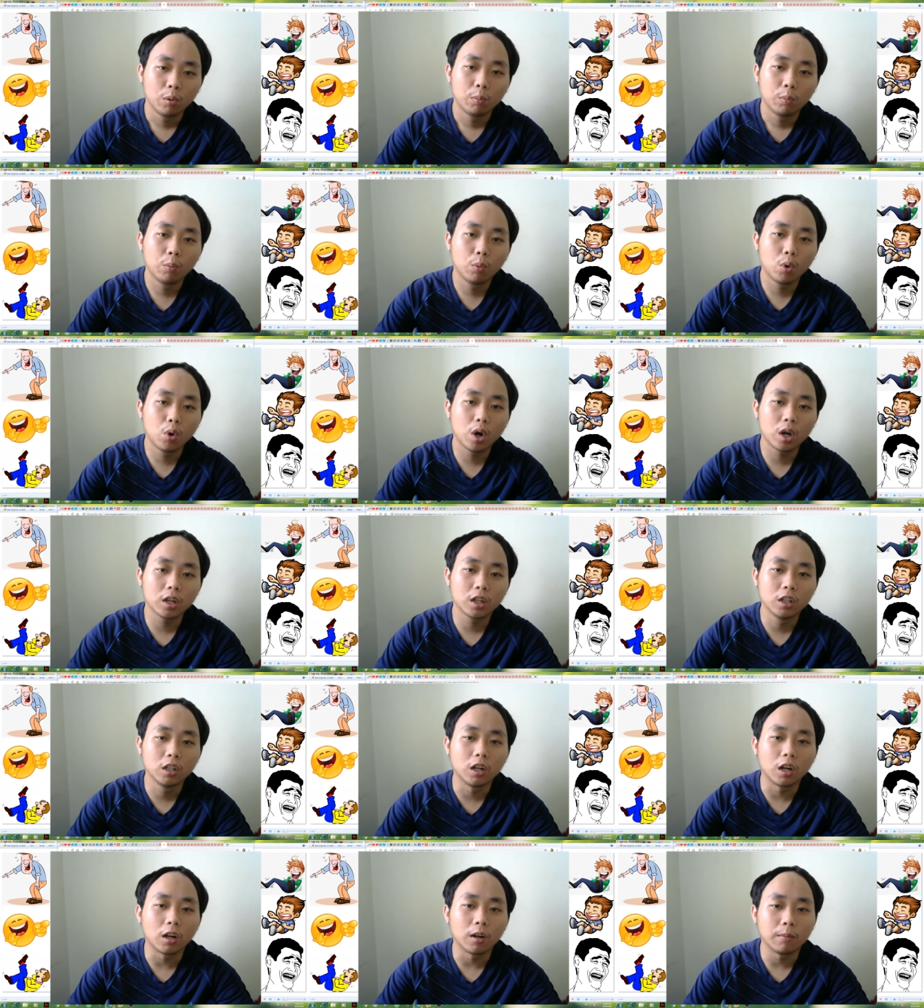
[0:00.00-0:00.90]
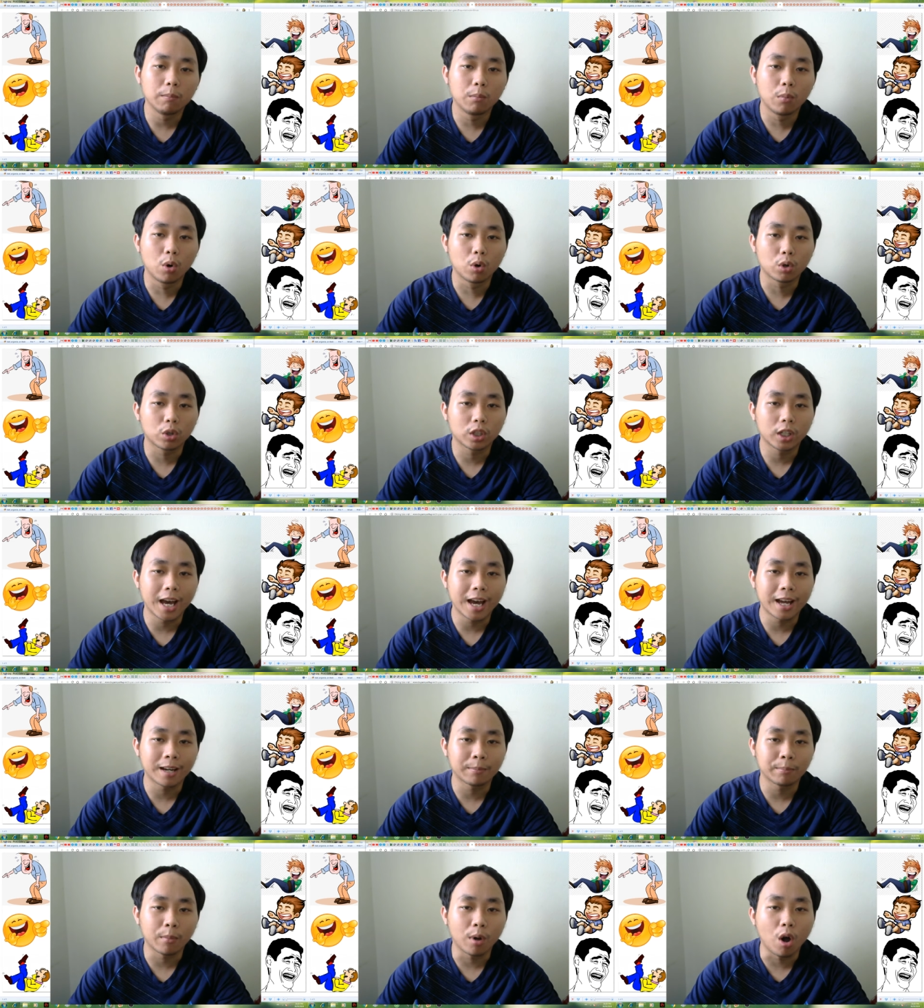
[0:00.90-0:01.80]
mua được một
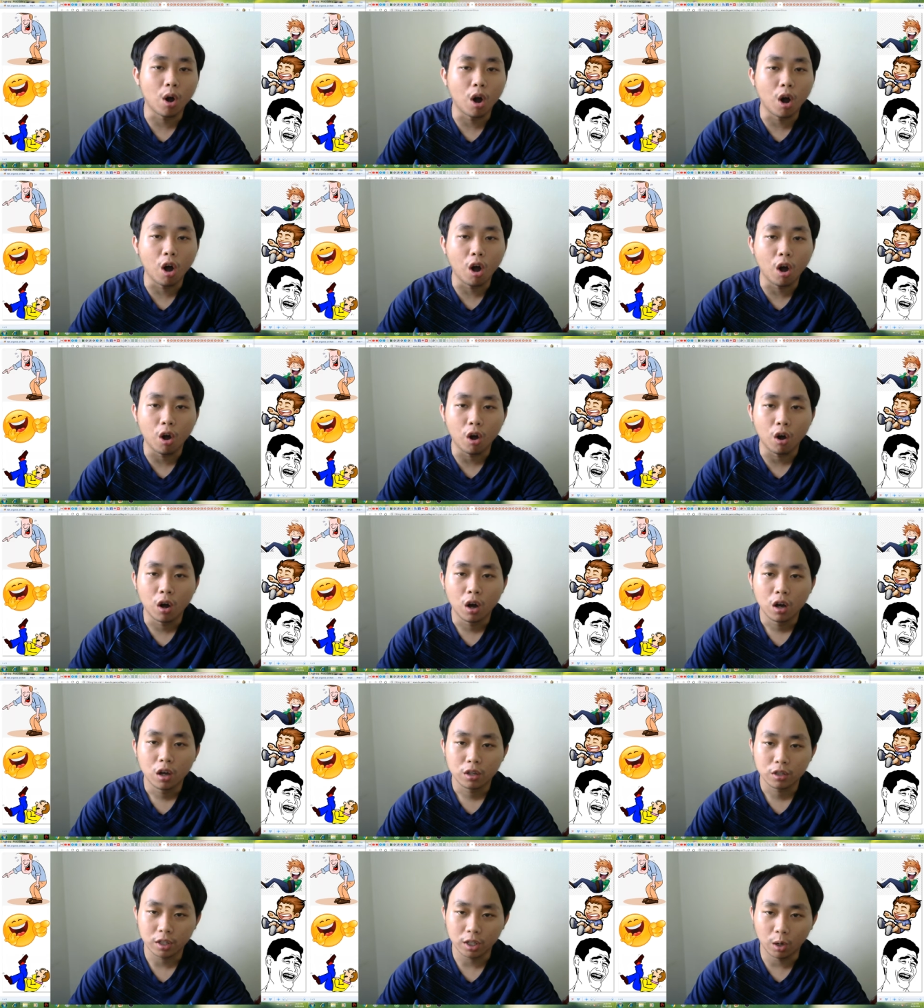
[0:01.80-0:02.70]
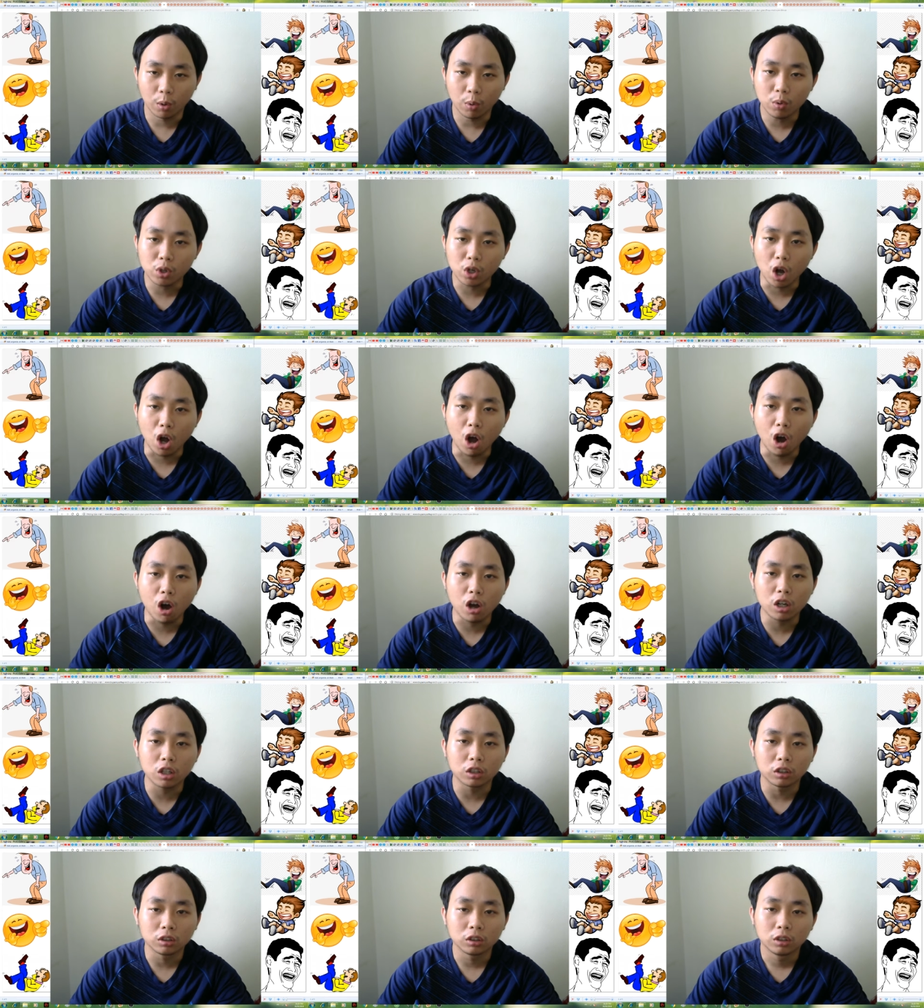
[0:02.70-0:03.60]
đàn bò sáu
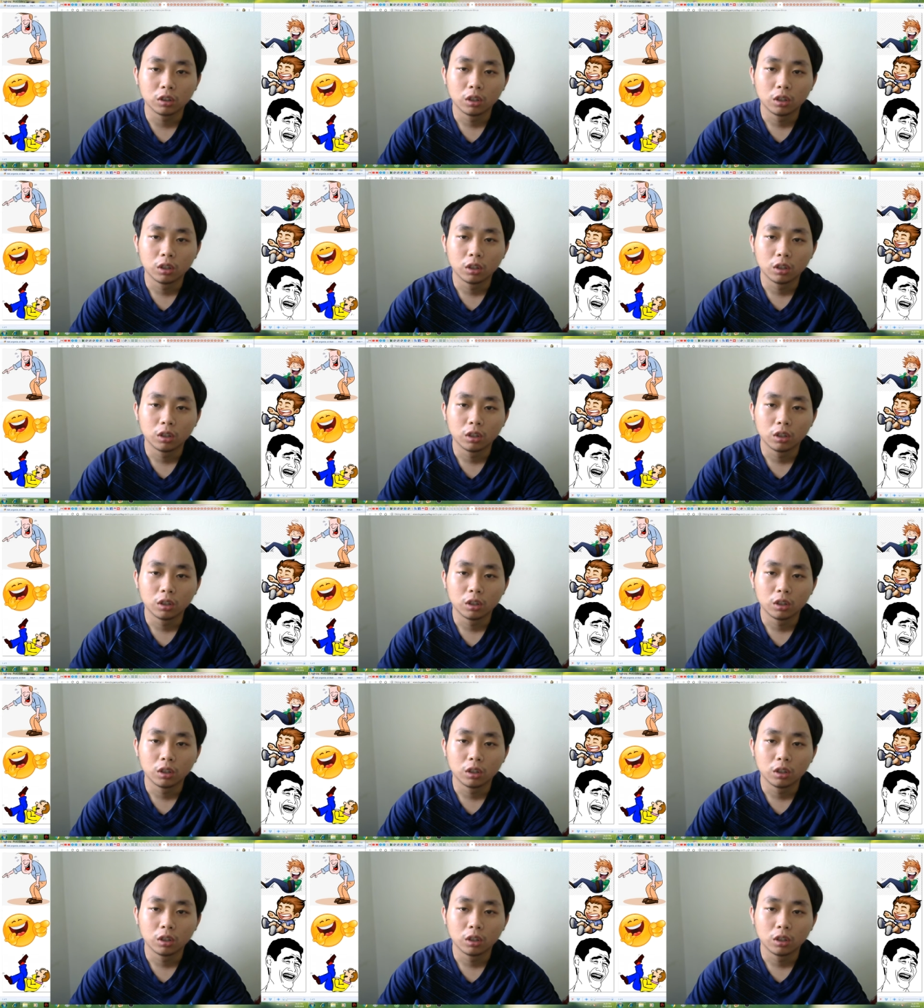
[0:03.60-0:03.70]
con